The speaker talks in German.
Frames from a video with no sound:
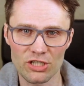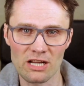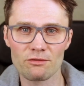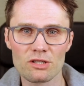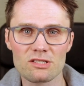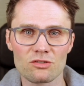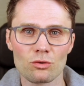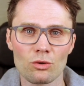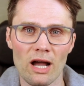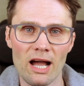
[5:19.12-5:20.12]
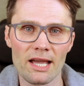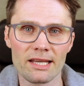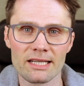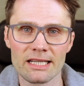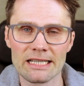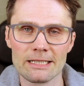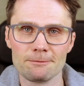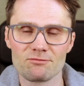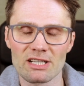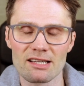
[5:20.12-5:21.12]
Stellen wir uns so
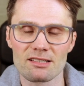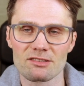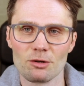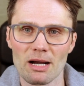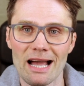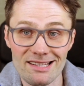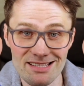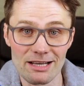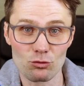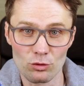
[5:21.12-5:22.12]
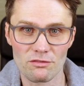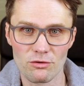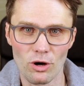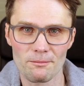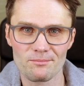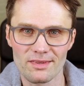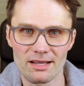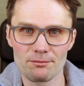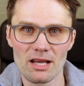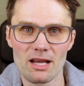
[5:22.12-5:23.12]
eine, wie heißt das nochmal, eine Sanduhr vor.
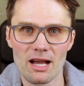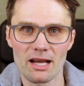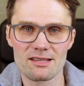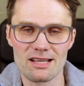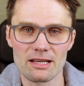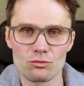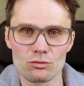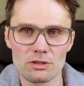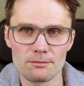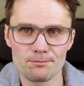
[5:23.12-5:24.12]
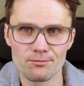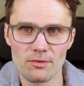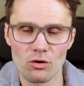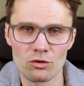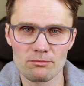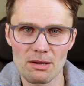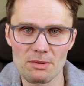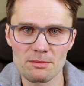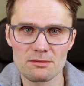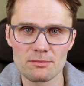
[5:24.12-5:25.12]
Ja? Eine Sanduhr und mach
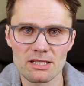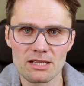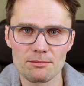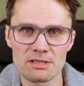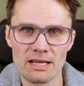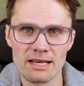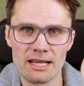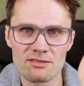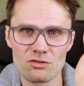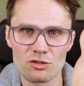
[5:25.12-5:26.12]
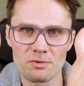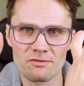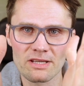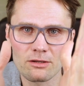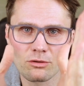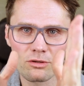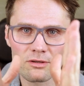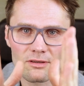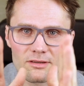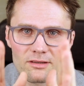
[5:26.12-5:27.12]
mal mit mir, mit deinen Händen so eine
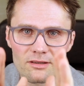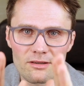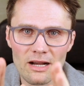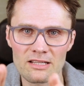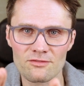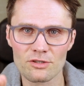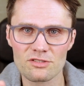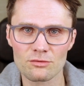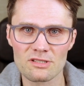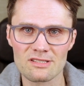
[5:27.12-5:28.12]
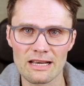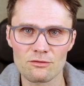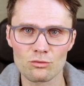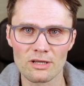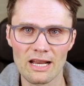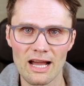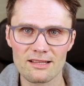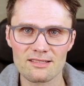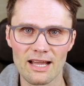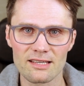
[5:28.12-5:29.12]
Bewegung, als würdest du eine Sanduhr
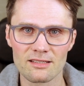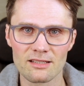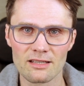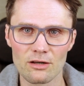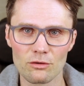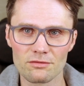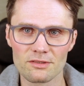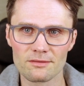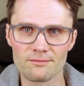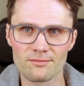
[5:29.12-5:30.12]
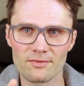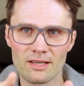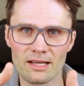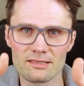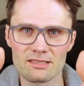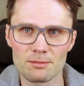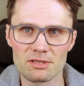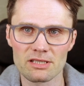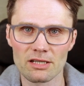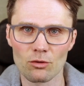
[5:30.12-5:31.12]
nachzeichnen in der Luft. Ja, die ist
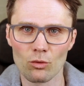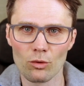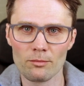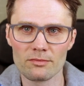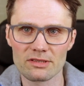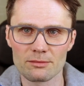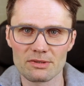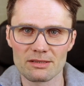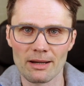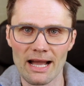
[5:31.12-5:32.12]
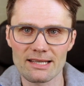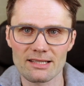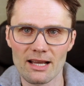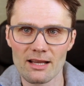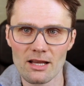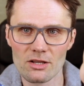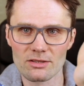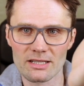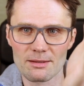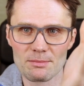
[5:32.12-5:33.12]
nämlich hier oben, ist sie ein bisschen breiter,
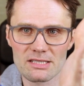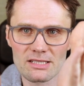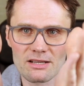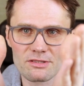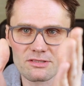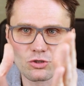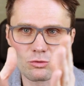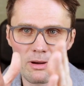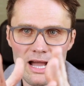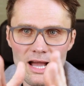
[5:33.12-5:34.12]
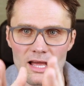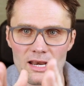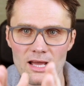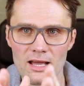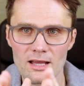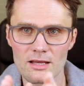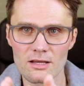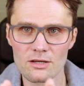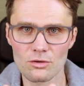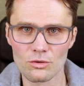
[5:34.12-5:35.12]
dann in der Mitte, da wird sie schmaler
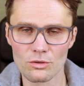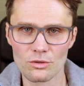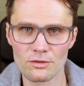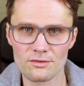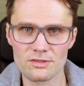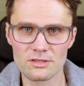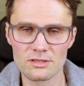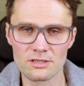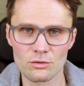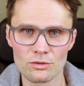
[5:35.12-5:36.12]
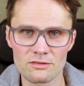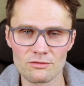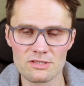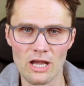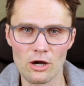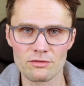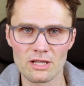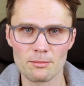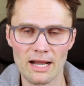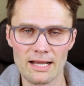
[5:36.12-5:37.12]
und hier unten wird sie auch
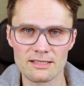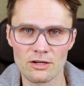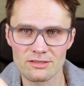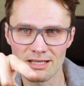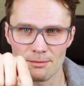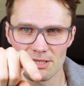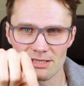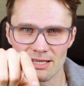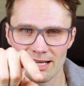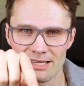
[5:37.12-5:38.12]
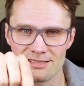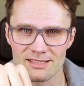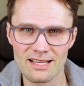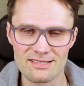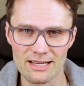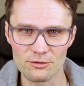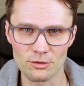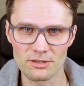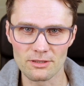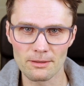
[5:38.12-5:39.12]
wieder breiter und in der Mitte, da rieselt der Sand
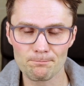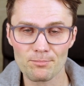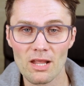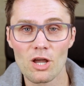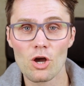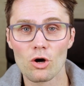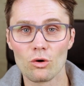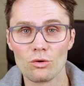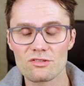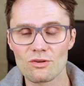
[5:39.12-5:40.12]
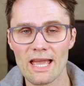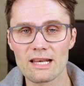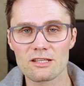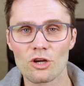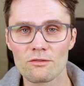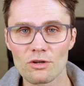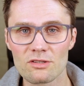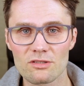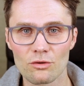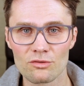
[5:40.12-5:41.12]
durch. Ne? Und so ähnlich können wir
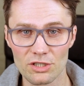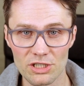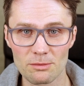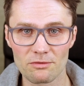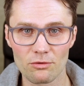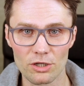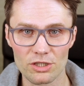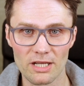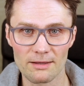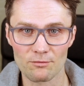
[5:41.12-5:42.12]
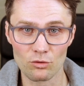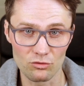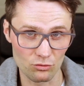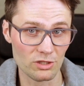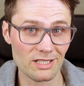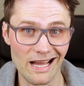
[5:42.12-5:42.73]
uns unsere Stimme vorstellen und du dir